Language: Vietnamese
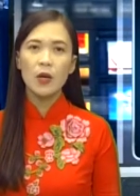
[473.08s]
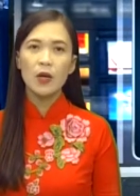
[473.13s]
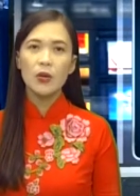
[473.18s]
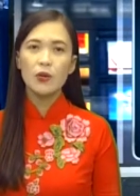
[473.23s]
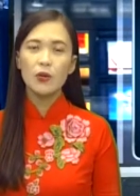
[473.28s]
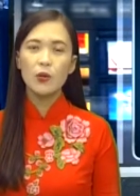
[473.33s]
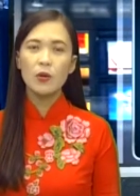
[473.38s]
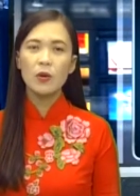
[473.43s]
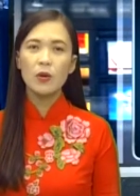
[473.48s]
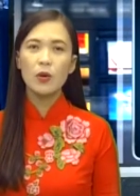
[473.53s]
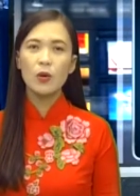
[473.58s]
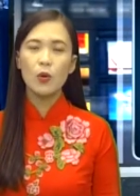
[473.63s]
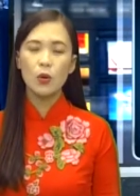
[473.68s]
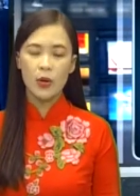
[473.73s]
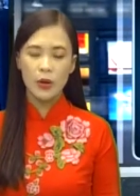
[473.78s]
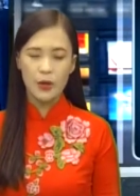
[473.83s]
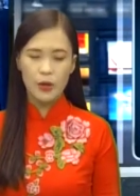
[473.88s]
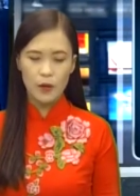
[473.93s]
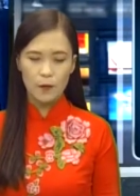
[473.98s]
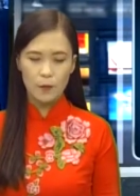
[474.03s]
Trung ương Hội
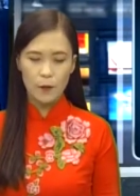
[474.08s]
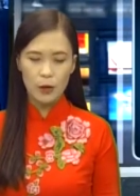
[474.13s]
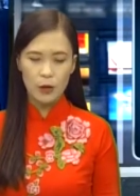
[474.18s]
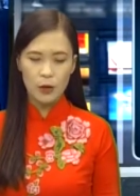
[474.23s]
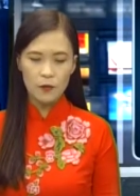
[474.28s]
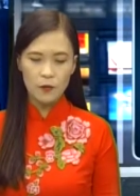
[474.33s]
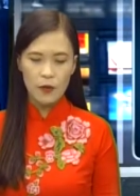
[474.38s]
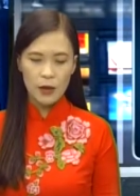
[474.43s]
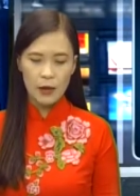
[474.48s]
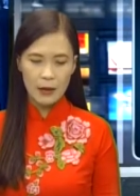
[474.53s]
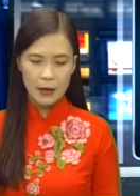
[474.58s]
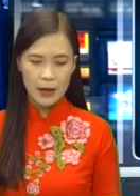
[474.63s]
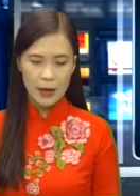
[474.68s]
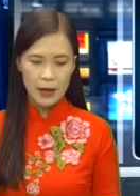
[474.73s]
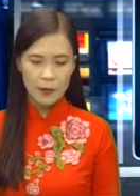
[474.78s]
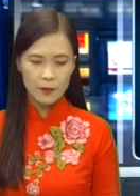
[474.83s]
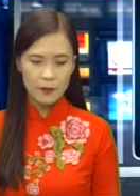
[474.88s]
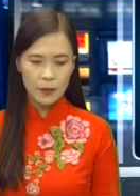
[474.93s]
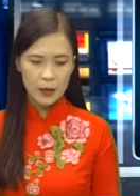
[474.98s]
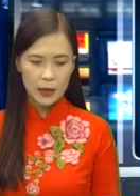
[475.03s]
Liên hiệp Phụ nữ Việt
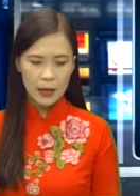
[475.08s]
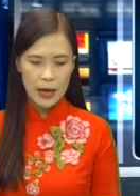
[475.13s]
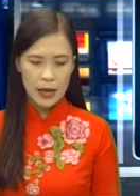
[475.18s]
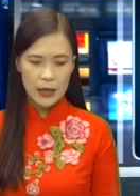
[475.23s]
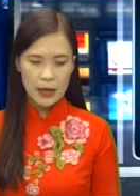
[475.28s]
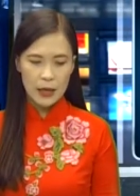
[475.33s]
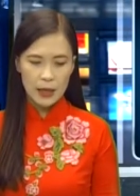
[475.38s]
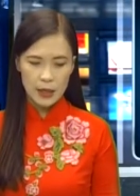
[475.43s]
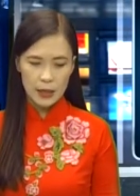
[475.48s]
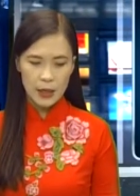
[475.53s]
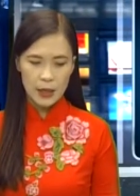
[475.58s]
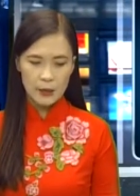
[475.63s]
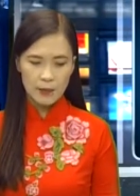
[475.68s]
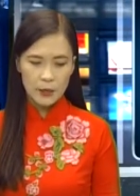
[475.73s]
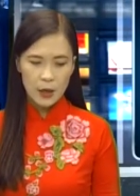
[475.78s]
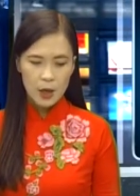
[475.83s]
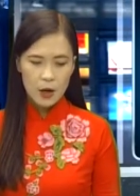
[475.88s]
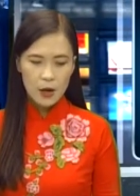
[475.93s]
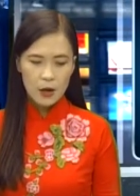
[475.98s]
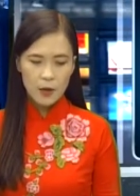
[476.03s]
Nam đã khẳng định
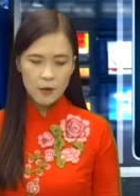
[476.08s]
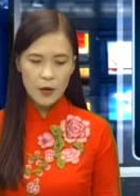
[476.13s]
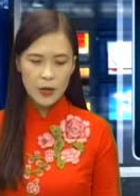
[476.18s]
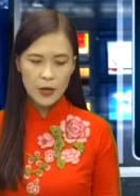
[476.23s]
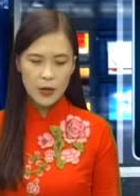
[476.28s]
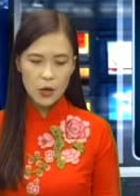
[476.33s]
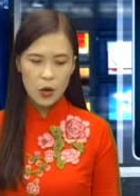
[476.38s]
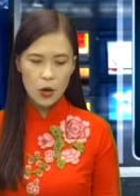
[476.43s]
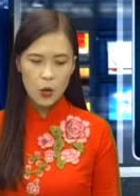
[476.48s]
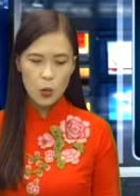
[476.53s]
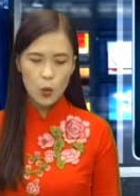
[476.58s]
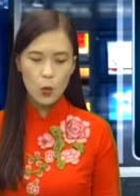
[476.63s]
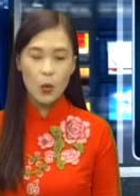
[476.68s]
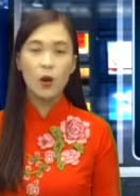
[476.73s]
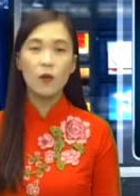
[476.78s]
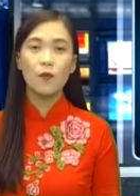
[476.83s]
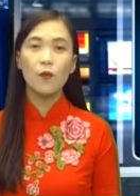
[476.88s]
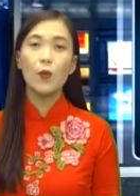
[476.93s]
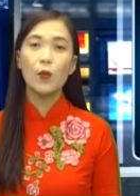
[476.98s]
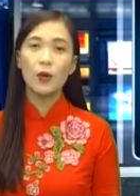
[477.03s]
vai trò
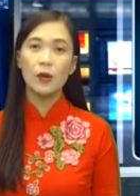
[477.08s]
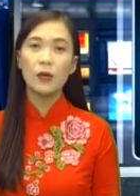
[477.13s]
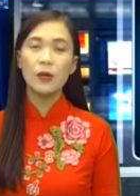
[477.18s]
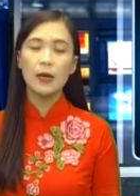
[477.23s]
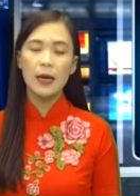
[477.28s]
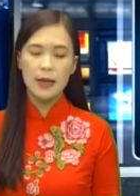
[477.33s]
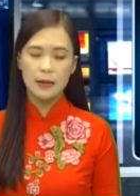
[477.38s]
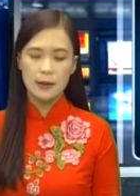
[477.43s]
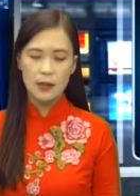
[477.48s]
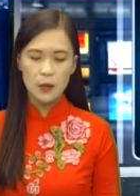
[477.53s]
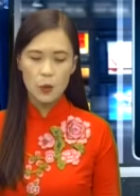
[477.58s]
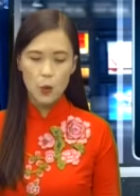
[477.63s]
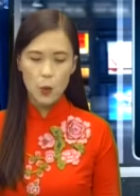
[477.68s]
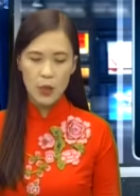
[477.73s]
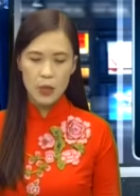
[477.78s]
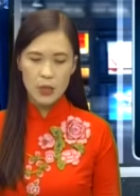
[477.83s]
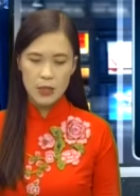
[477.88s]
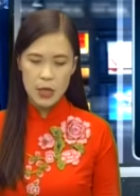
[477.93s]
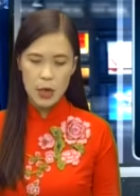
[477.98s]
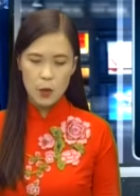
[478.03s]
của phụ nữ là rất
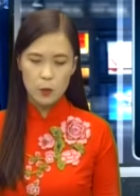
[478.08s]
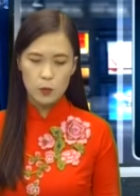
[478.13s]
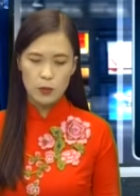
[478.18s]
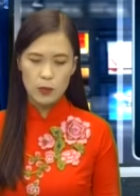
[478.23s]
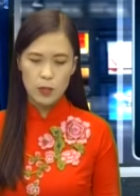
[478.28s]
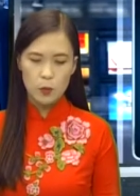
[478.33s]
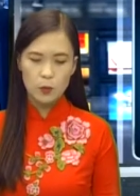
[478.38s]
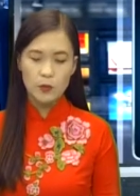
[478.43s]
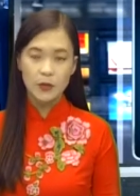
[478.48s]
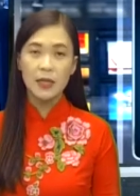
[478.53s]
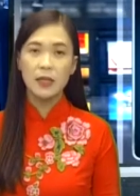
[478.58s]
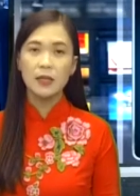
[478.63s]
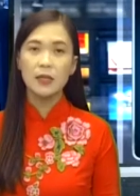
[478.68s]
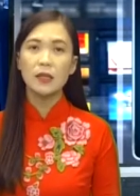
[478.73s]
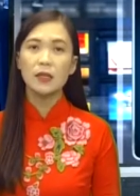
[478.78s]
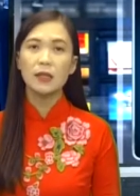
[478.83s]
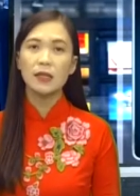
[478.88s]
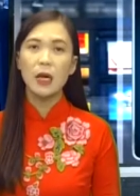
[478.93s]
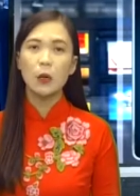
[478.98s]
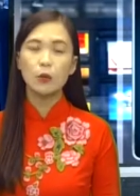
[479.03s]
quan trọng trong xây
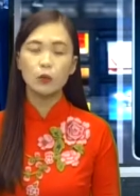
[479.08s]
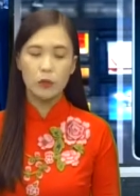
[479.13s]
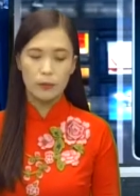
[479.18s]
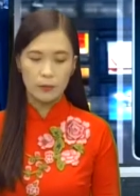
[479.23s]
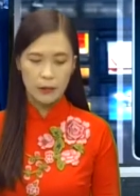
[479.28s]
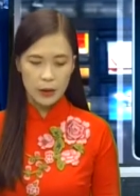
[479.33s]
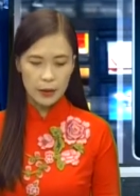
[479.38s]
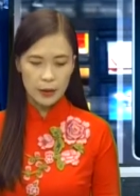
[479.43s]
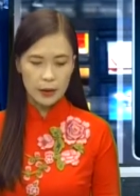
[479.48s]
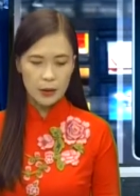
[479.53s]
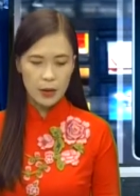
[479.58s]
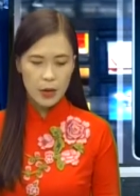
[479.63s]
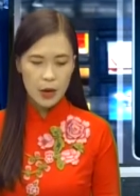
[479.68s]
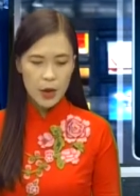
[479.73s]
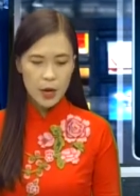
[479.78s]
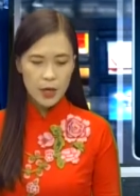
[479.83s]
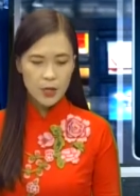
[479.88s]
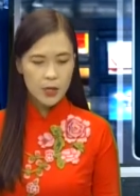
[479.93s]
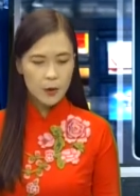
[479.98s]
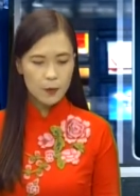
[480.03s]
dựng nông thôn mới,
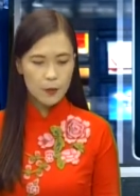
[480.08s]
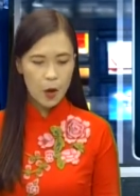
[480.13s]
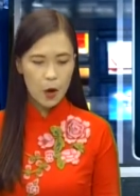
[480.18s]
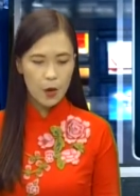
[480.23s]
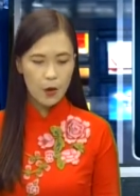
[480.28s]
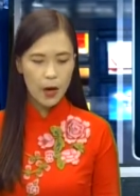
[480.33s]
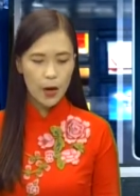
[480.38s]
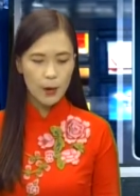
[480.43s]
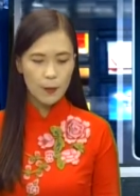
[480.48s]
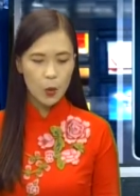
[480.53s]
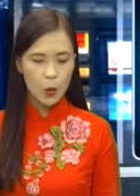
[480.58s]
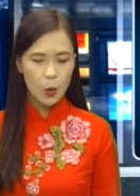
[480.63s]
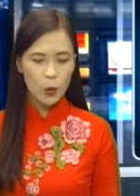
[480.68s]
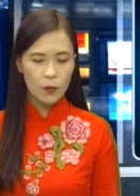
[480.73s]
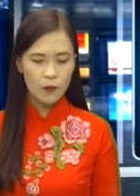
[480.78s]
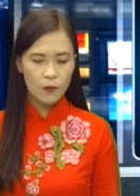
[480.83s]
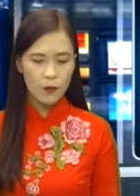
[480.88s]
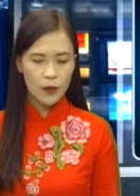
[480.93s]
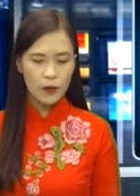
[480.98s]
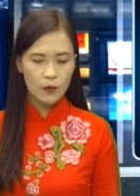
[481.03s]
trong đó cán bộ hội
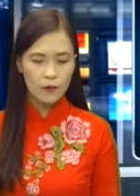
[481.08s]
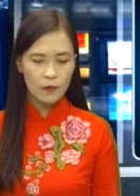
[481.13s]
viên